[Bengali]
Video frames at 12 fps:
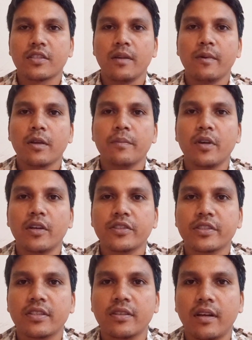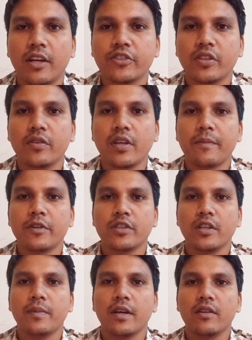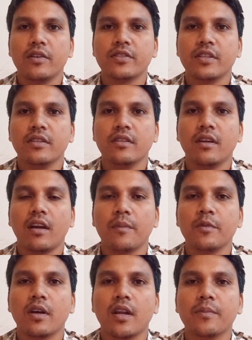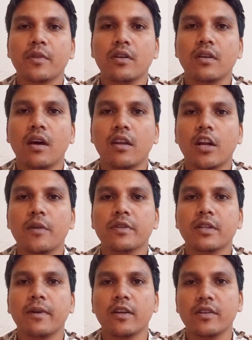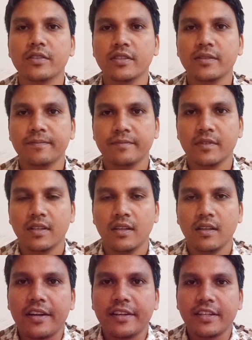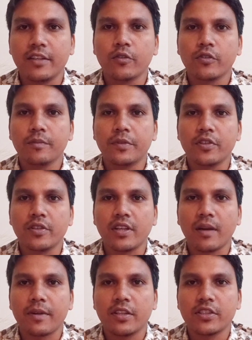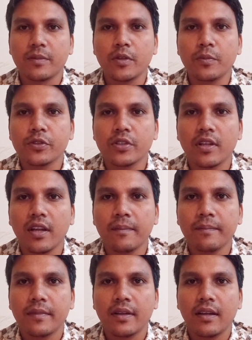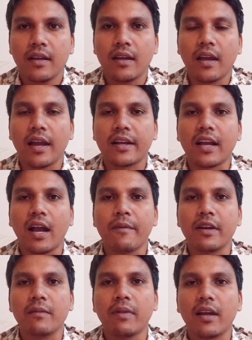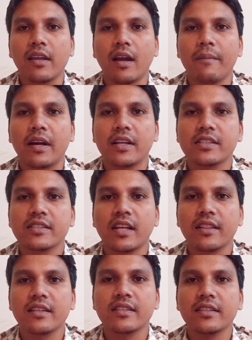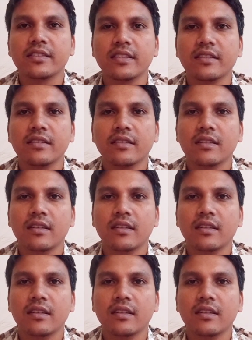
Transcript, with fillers: আসসালামু আলাইকুম ভিউয়ার্স আশা করি আপনারা সবাই ভালো আছেন আমি আলহামদুলিল্লাহ আল্লাহর রহমতে ভালো আছি আরেকটি নতুন ভিডিও নিয়ে আপনাদের সামনে উপস্থিত হলাম এক খামারি ভাই আমার কাছে জানতে চাইছেন